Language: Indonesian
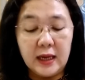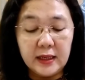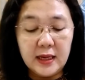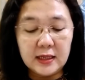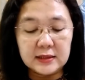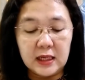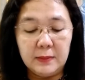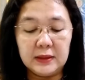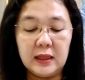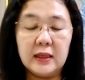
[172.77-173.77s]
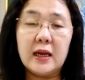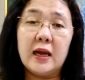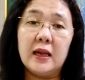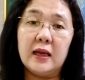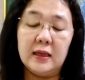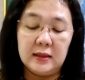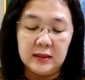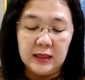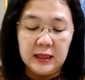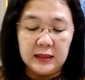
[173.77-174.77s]
Karya keselamatan Allah
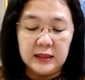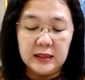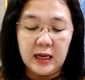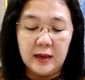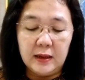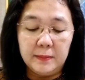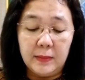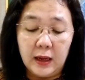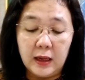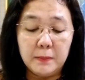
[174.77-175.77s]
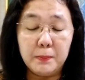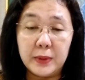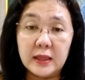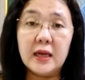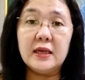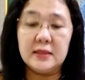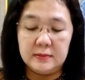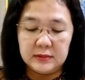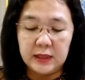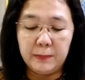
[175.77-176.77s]
tidak akan pernah
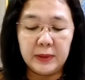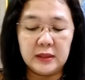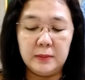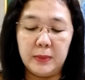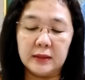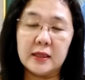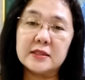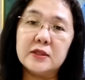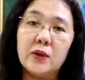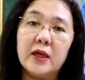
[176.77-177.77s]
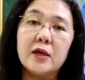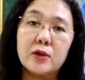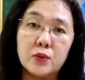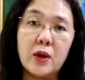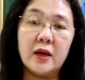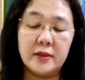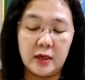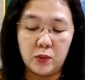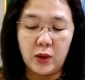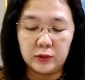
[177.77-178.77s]
dapat dibatasi oleh ruang
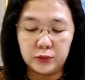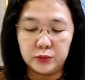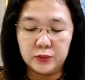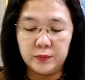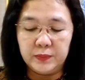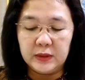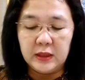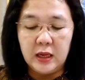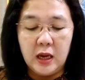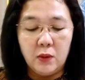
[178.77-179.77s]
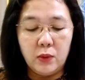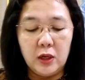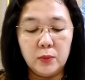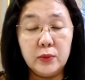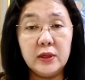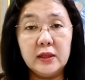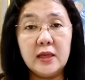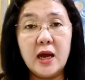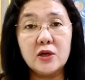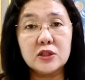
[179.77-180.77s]
dan waktu. Walaupun
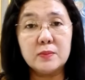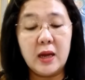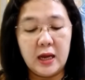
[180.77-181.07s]
kita harus